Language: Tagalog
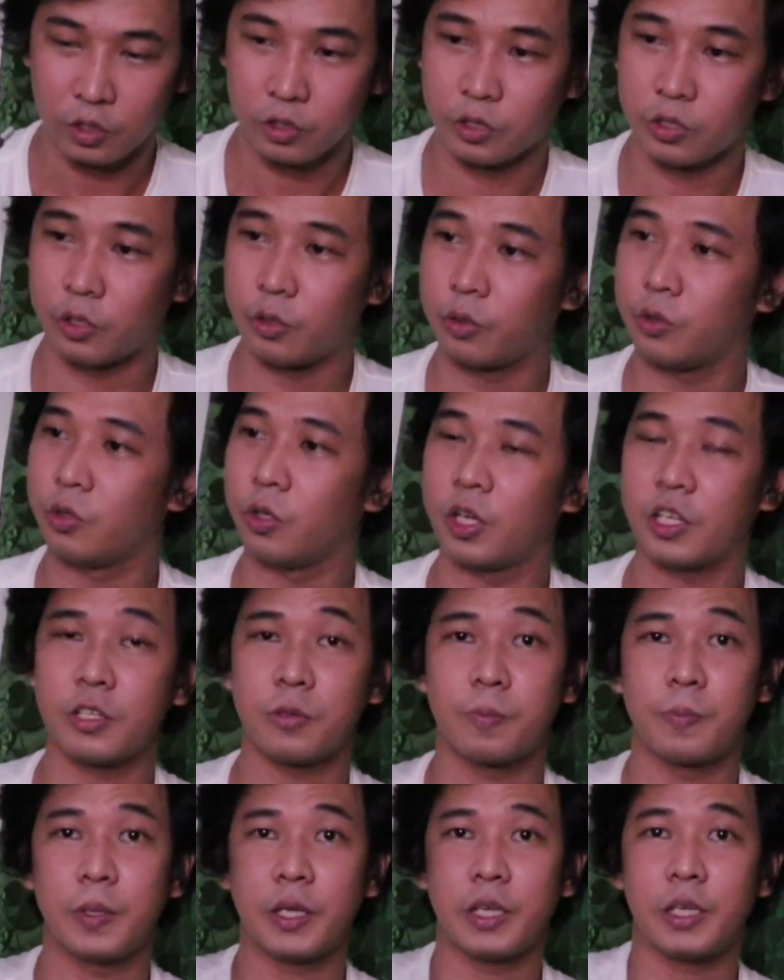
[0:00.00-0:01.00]
So,
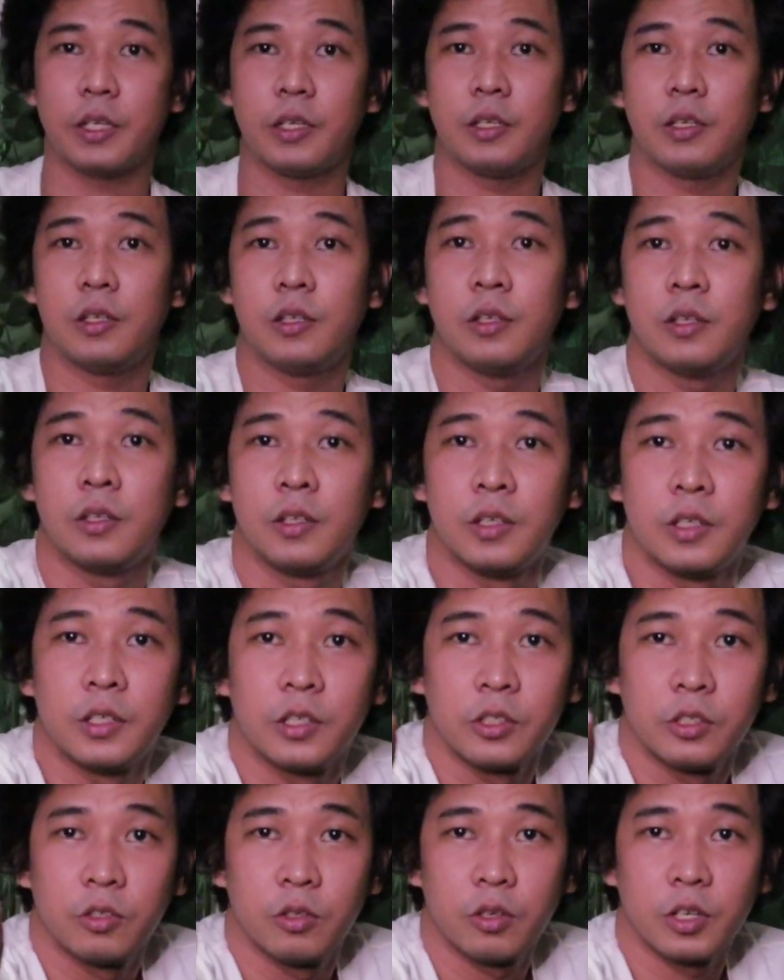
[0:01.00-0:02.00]
USB.
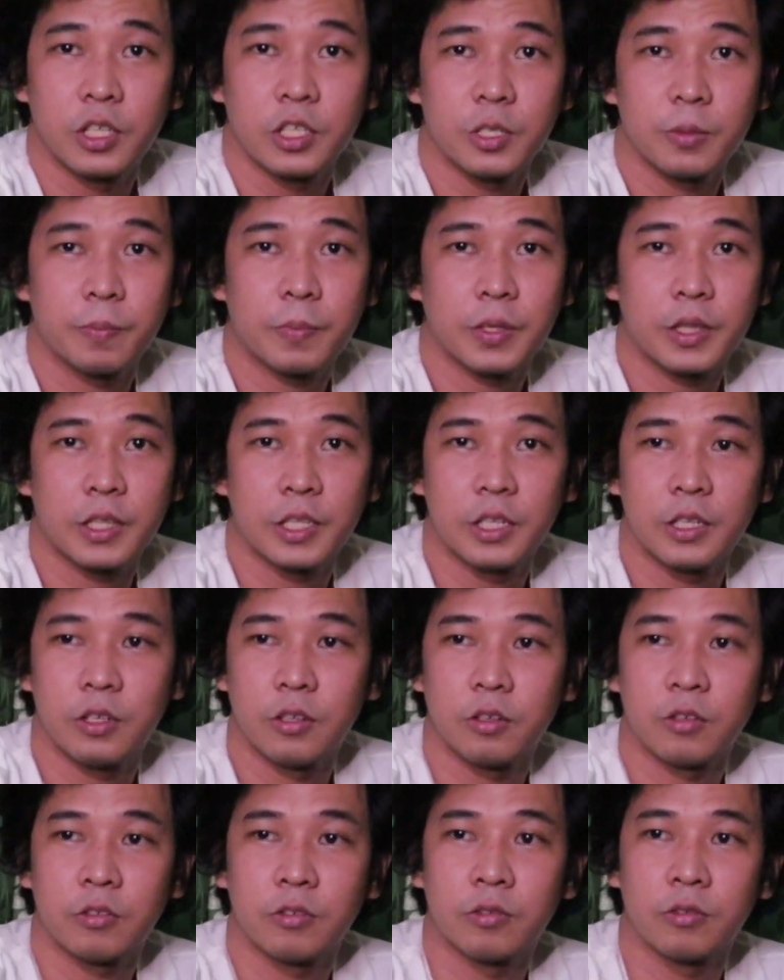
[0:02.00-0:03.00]
USB din
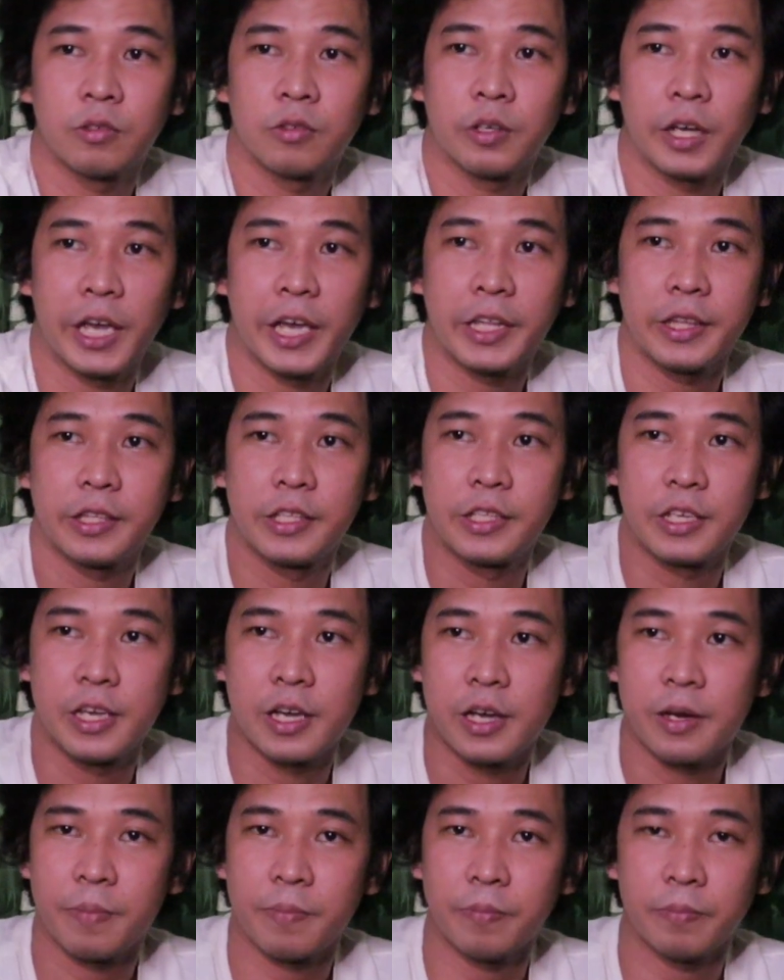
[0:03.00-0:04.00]
yung end
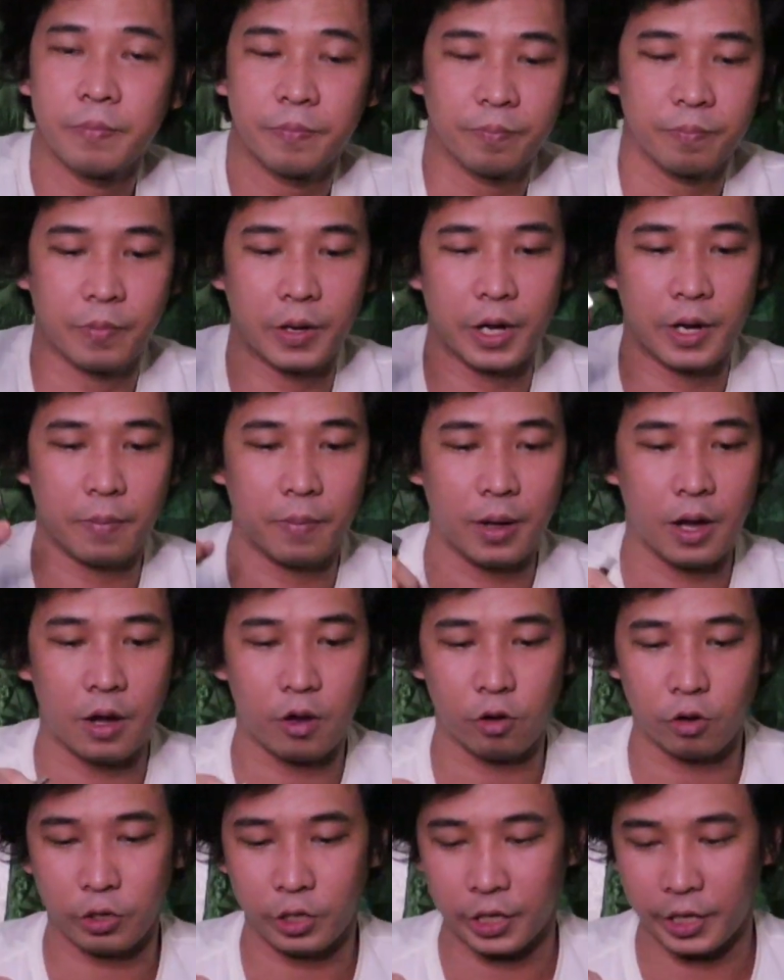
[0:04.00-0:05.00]
niya para
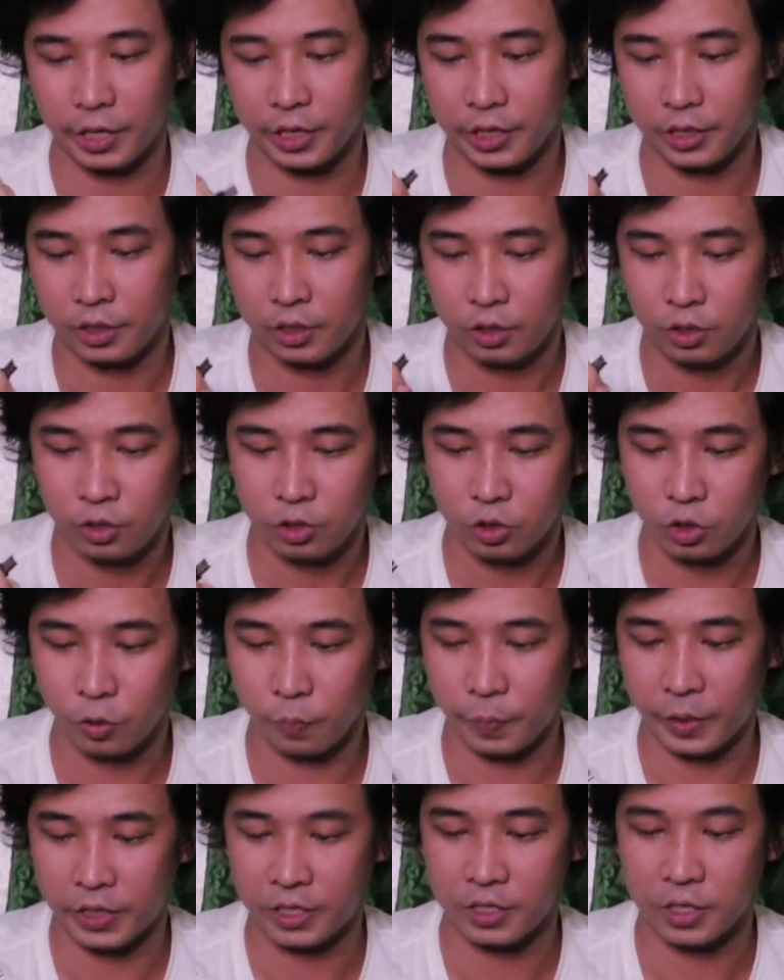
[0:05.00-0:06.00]
makakonect.
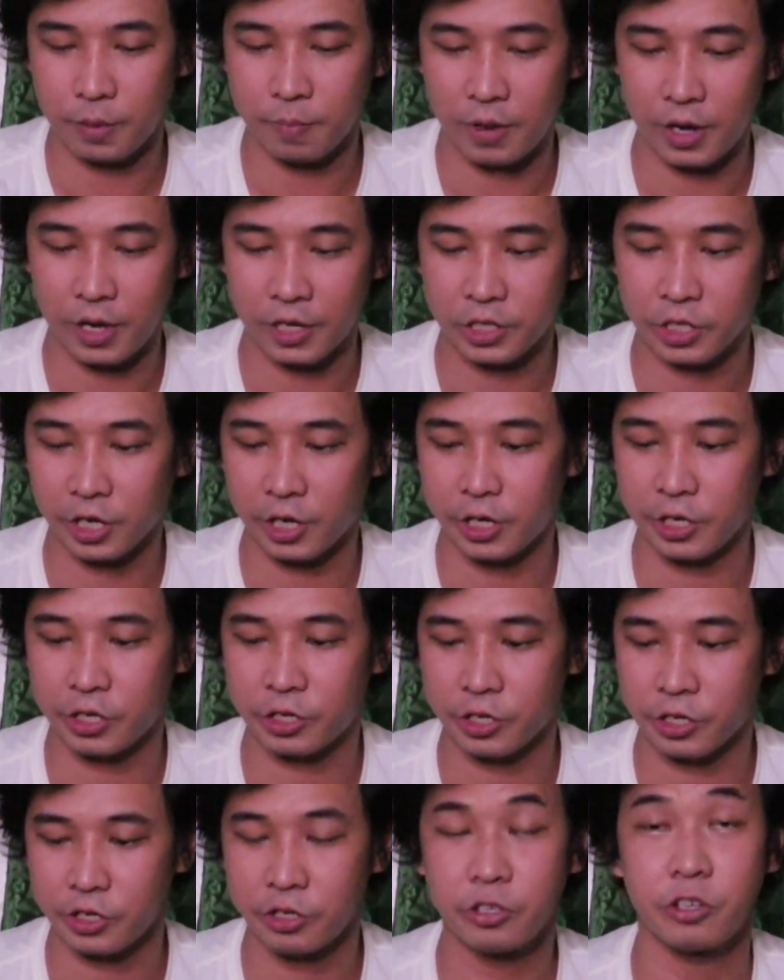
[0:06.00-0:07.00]
So, pwede sa mga
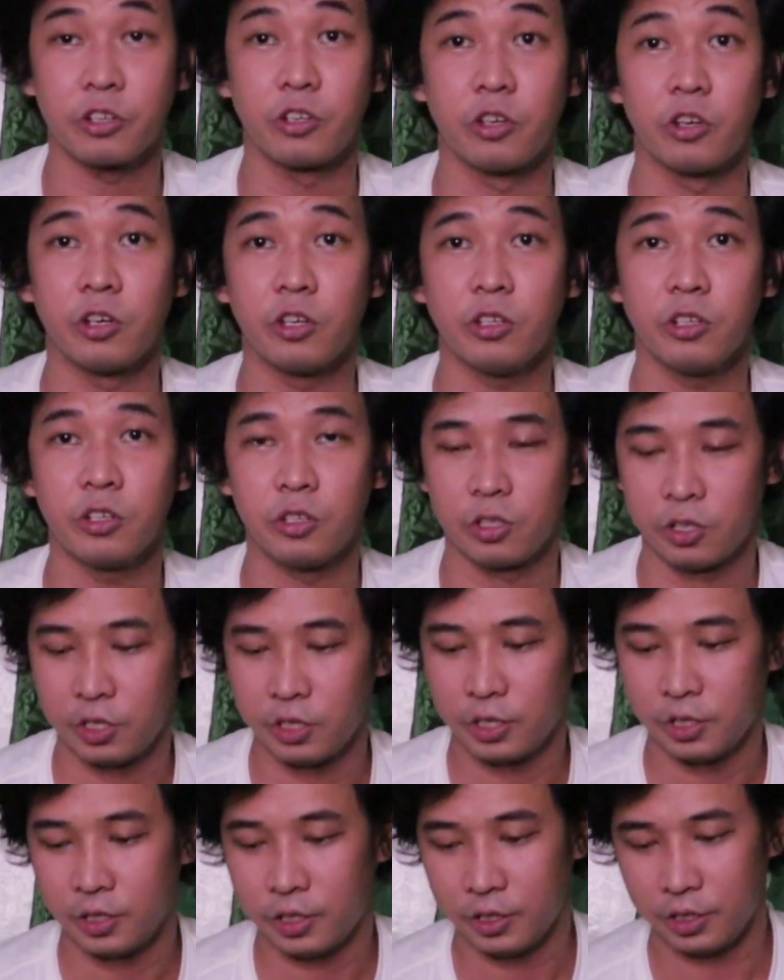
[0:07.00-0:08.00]
chargers nyo,
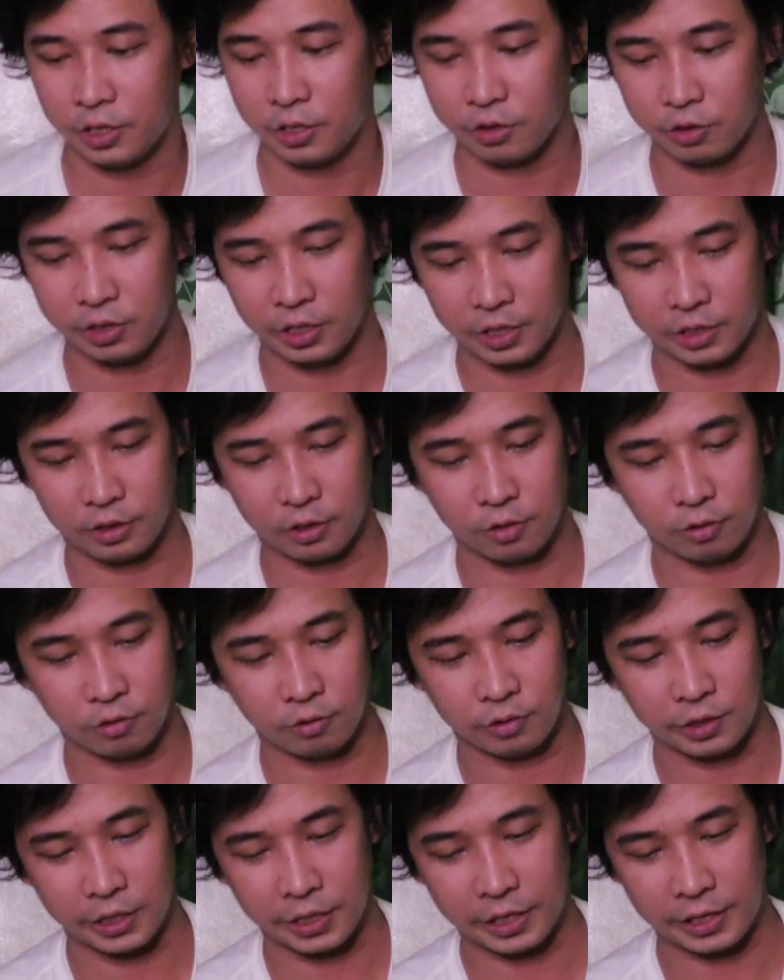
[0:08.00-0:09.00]
i-connect tong
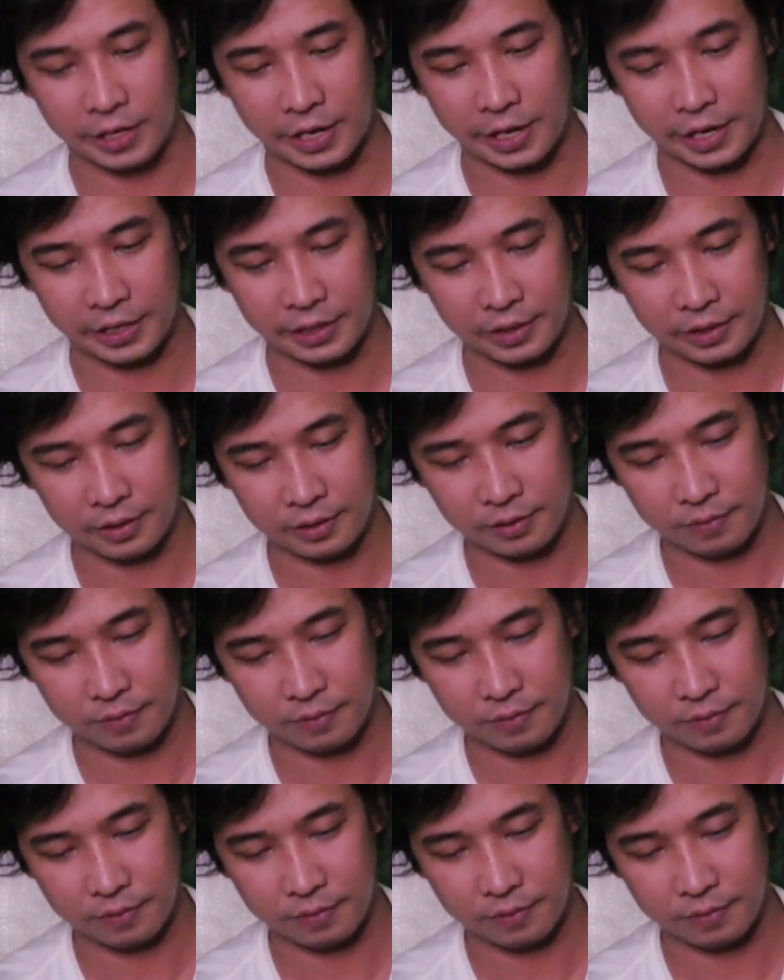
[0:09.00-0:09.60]
ring light.